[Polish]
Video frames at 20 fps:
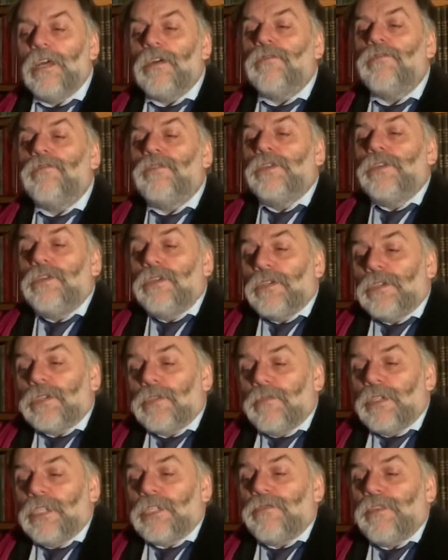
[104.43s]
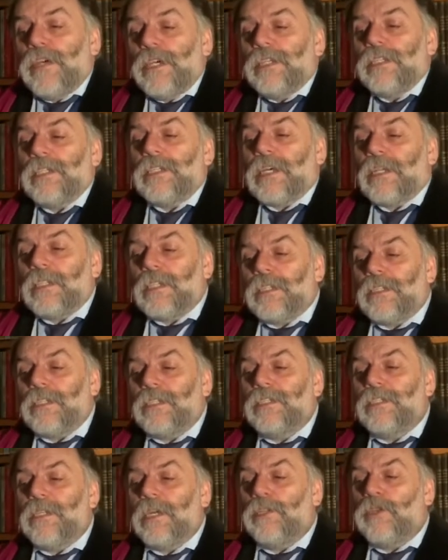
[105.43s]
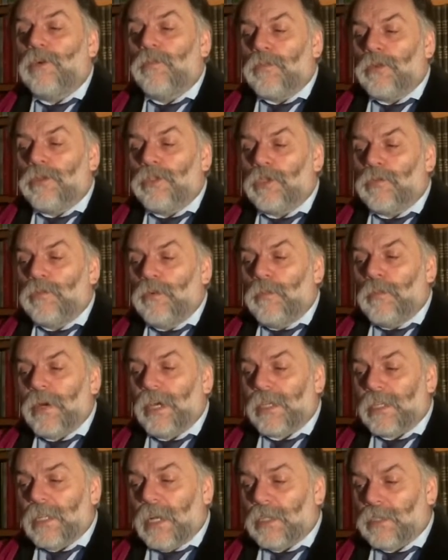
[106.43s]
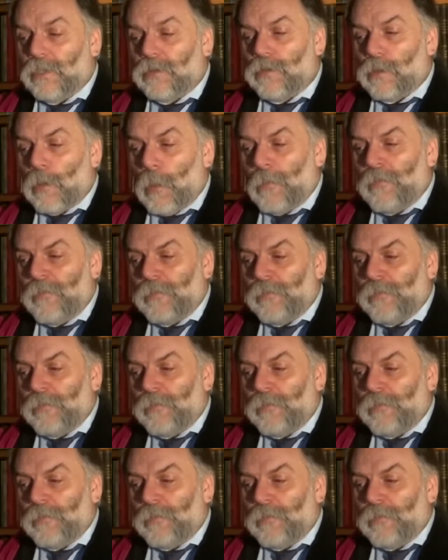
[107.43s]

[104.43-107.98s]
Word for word: wyniosły sfery sanacyjne do poziomu Parnasu.